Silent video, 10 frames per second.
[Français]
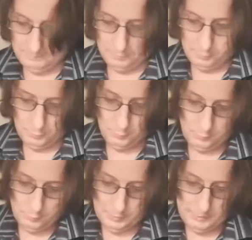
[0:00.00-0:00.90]
Je te rue vous
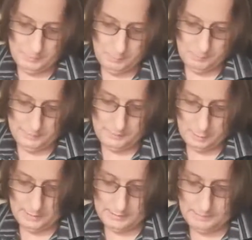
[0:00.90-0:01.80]
ne voyez pas parce que là,
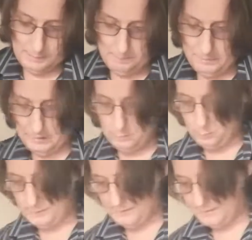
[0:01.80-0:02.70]
j'en ai mis partout de la